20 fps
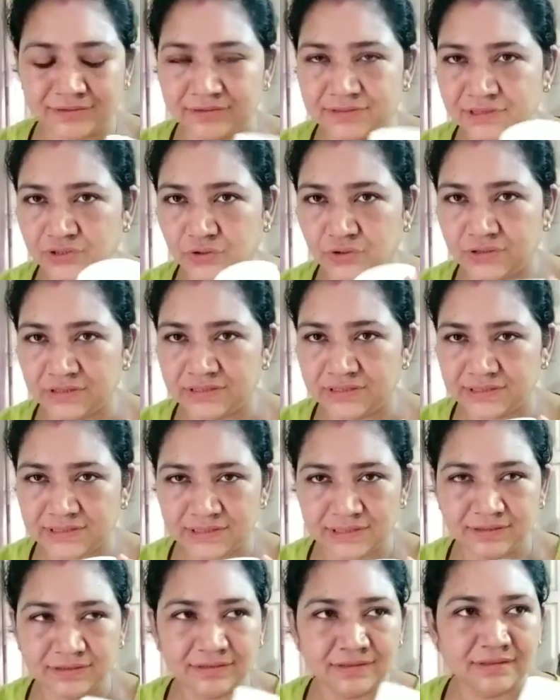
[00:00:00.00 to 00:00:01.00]
হচ্ছে
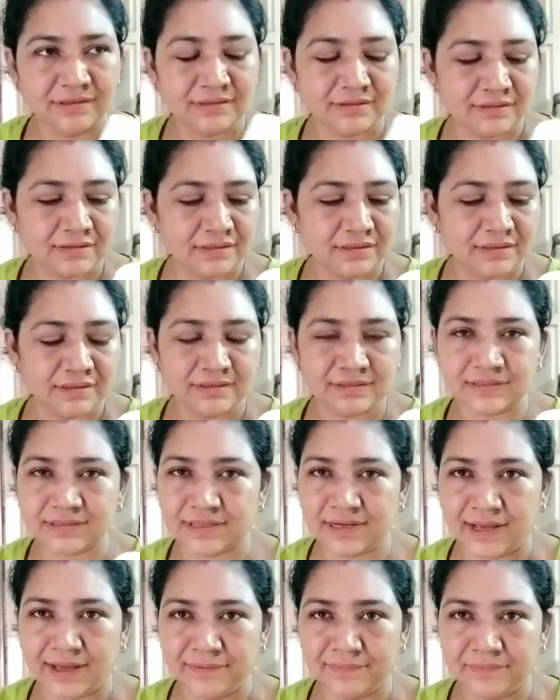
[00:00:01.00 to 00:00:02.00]
অরিসের
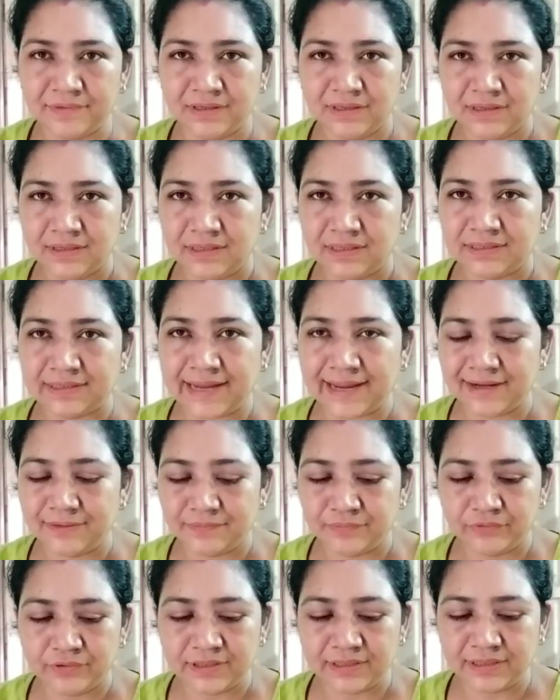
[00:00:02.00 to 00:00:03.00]
স্ক্রাব ট্যান
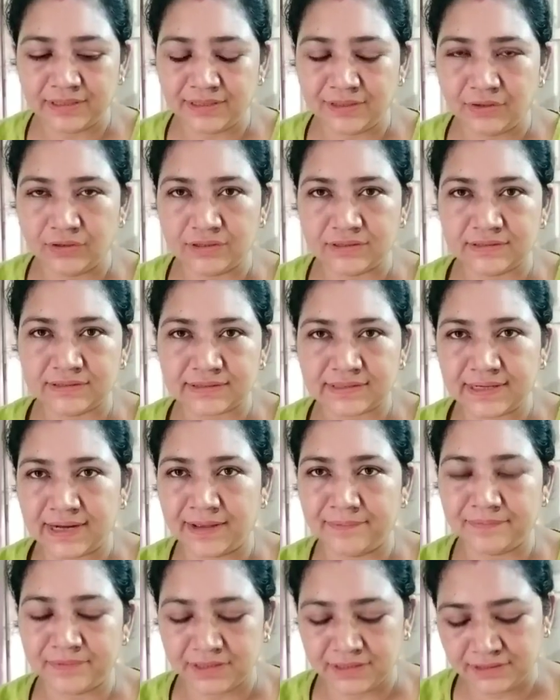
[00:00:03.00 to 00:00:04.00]
পড়ে গেলে ওই
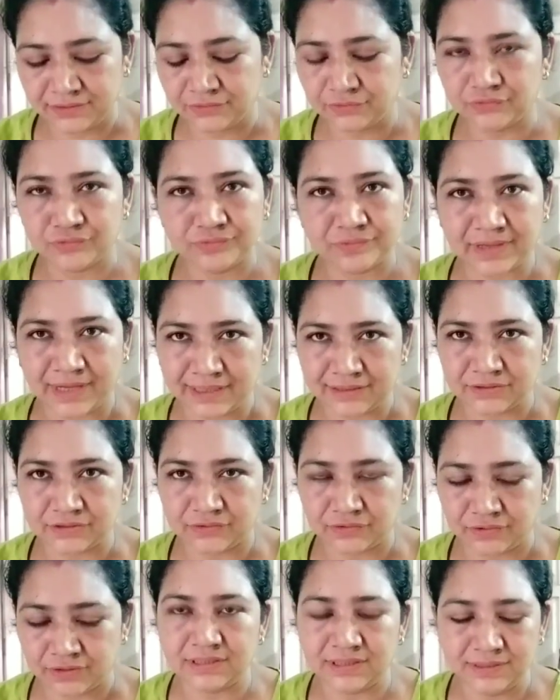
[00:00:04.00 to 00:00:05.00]
স্ক্রাবটা কিন্তু খুব কাজ
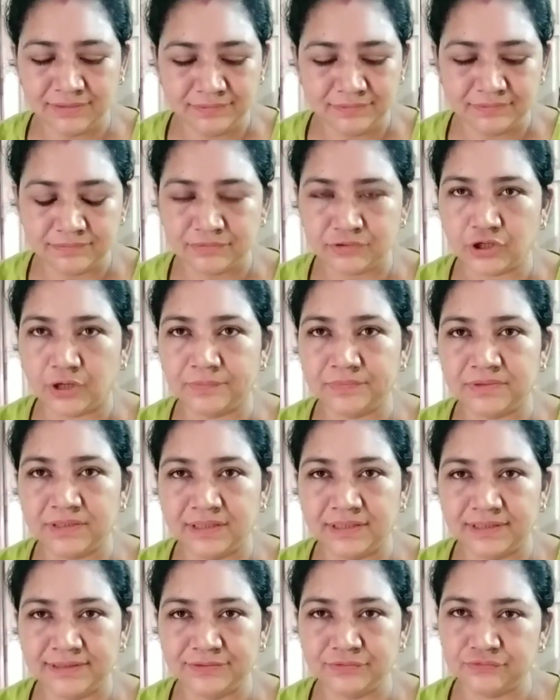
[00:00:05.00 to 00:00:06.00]
করে
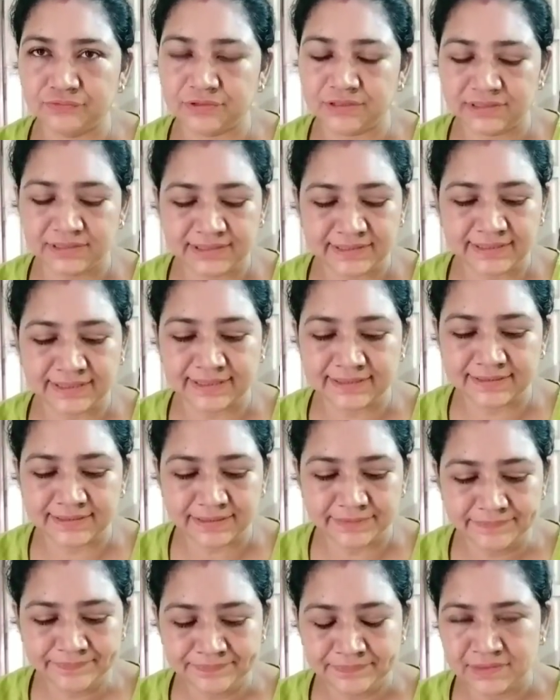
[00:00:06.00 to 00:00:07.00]
সপ্তাহে দুদিন ঠিক আছে
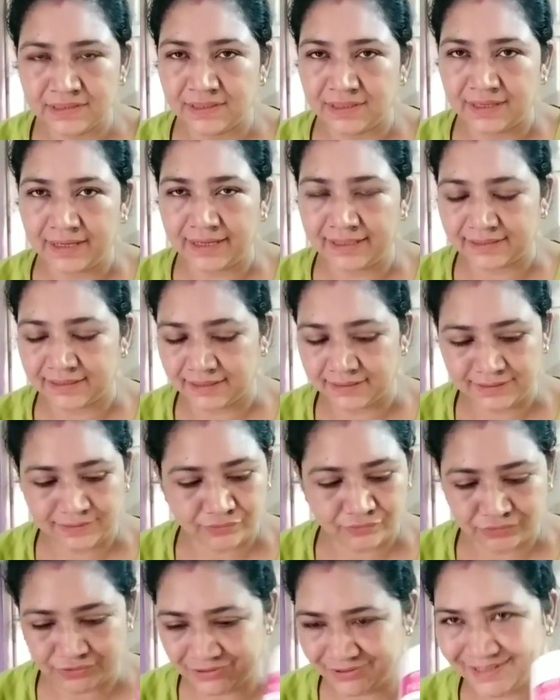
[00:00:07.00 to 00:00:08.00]
হালকাতে
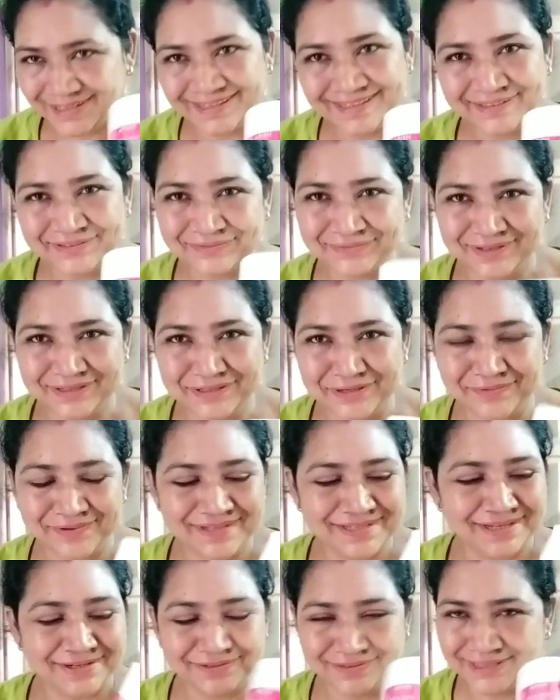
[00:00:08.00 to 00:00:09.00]
করতে হয় তোমরা সবাই
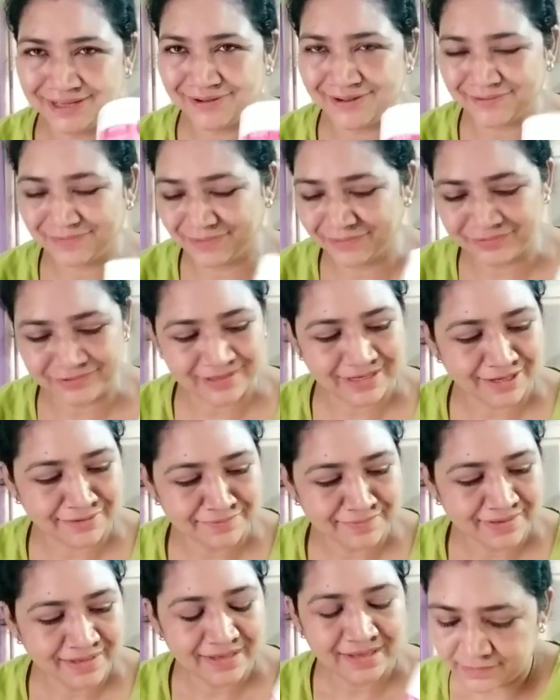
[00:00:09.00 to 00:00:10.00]
জানো তাও একবার বললাম
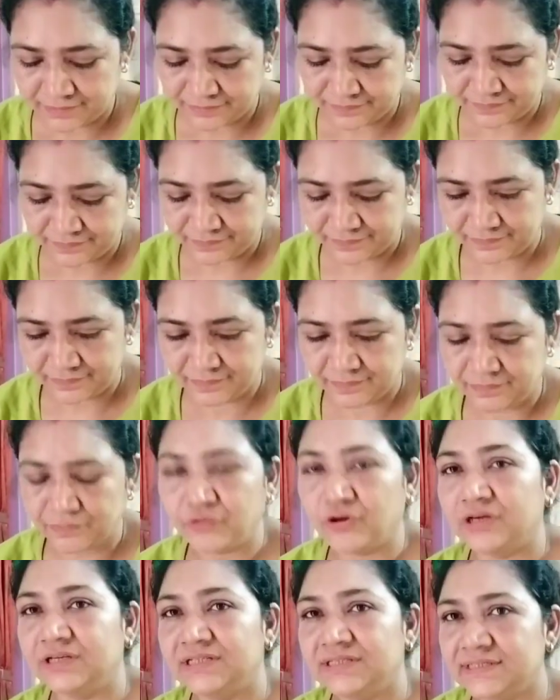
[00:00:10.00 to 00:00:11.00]

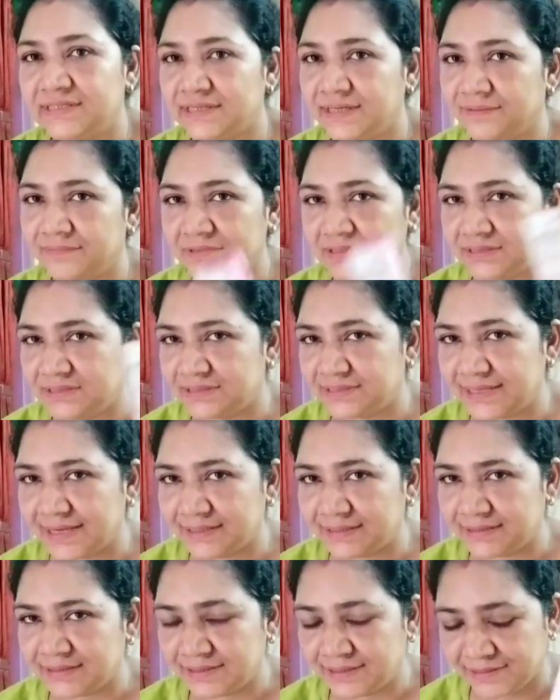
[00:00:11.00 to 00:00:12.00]
বডি সিরাম নিয়েছি
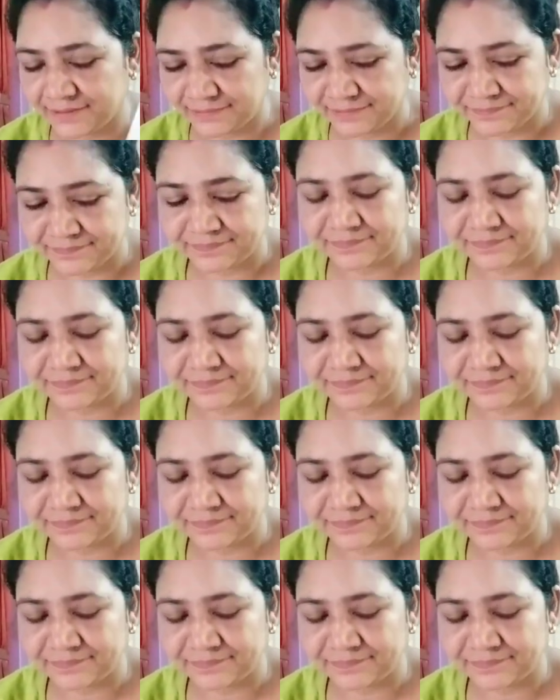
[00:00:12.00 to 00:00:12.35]
ট্যান ক্লিয়ার